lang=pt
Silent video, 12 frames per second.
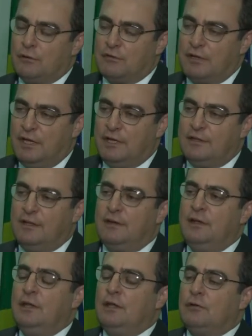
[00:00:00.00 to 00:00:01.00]
o call center,
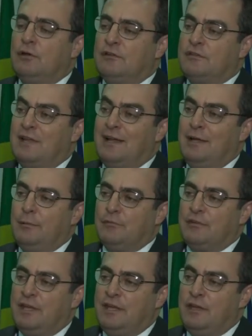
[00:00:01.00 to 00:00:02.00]
nós
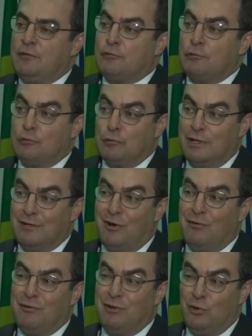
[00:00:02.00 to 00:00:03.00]
estaremos aí reestruturando
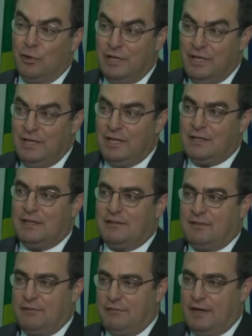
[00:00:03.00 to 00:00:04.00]
a ouvidoria da
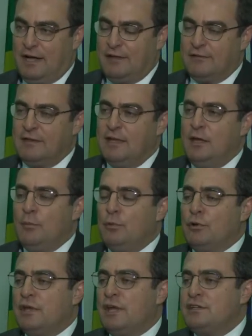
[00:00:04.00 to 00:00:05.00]
Cefaz,
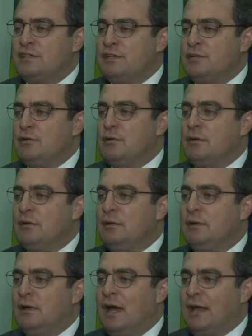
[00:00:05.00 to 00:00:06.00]
porque a gente
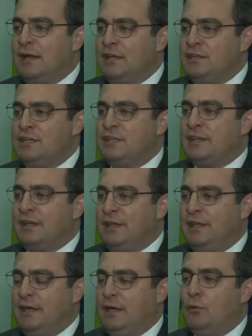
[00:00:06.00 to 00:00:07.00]
acredita
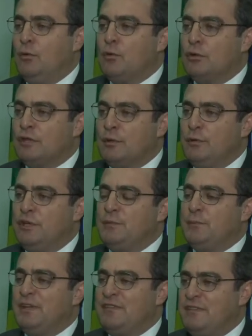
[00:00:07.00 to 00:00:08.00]
que o
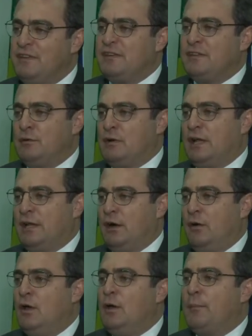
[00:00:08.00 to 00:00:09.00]
contribuinte precisa ter um
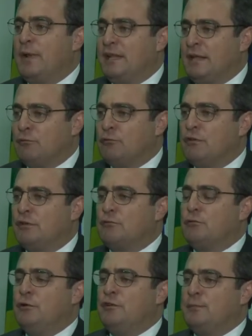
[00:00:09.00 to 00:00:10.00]
canal para dar
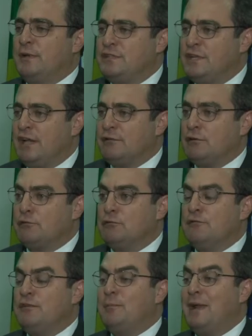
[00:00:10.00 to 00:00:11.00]
sugestões, para tirar suas
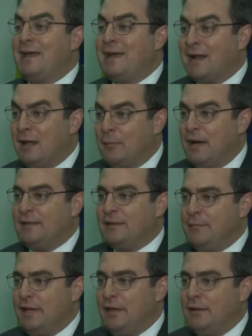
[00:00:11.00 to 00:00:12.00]
dúvidas e para reclamar
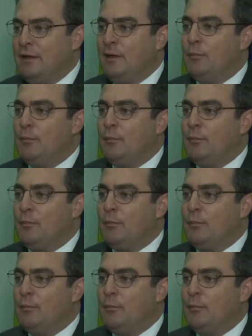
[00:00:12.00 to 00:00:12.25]
também,